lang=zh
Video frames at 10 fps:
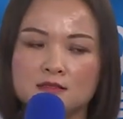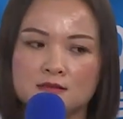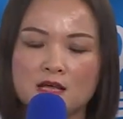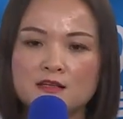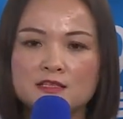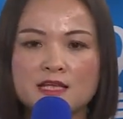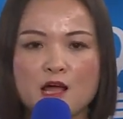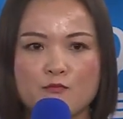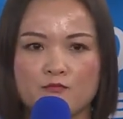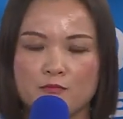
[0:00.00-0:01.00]
登
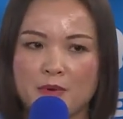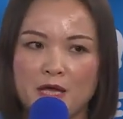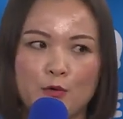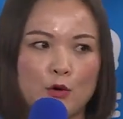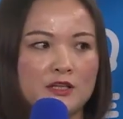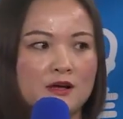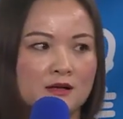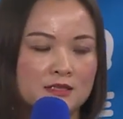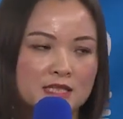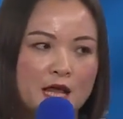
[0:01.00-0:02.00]
上美国
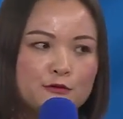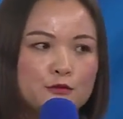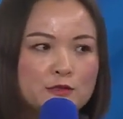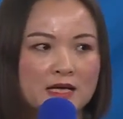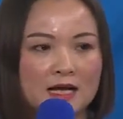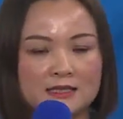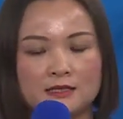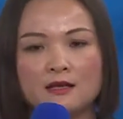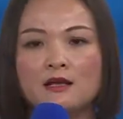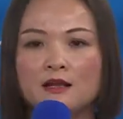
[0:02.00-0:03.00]
的《财富》杂
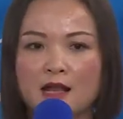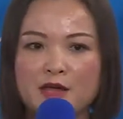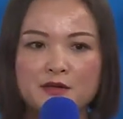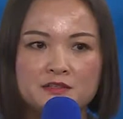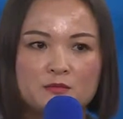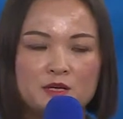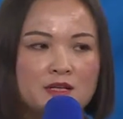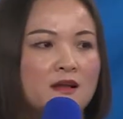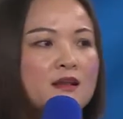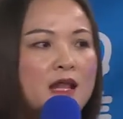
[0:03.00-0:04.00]
志，来源于什么
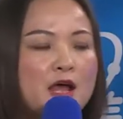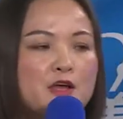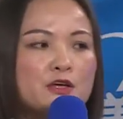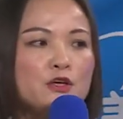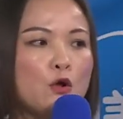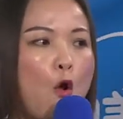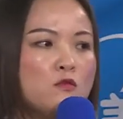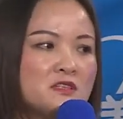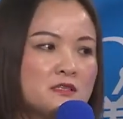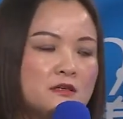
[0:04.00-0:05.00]
呢？来源于
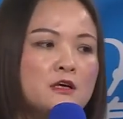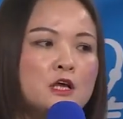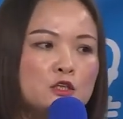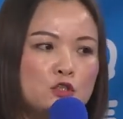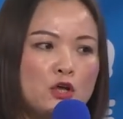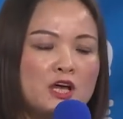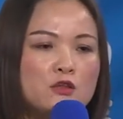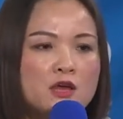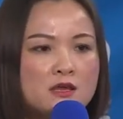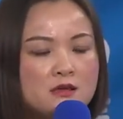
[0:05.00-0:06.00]
公司绝
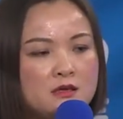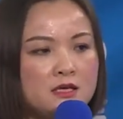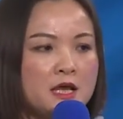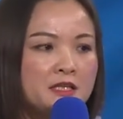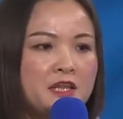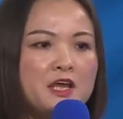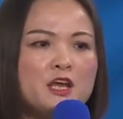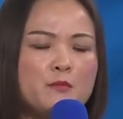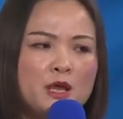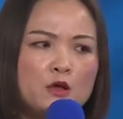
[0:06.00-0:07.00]
对以第
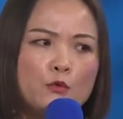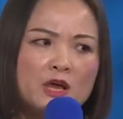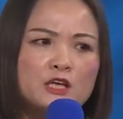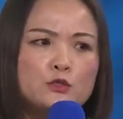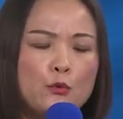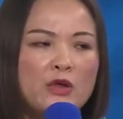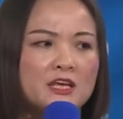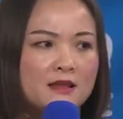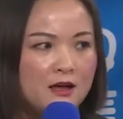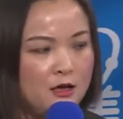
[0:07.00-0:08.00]
一名为主义
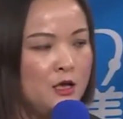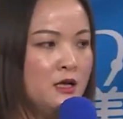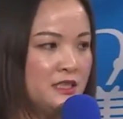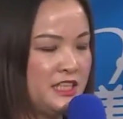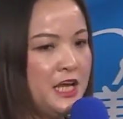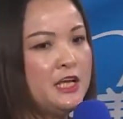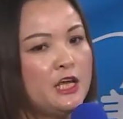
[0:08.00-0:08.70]
的经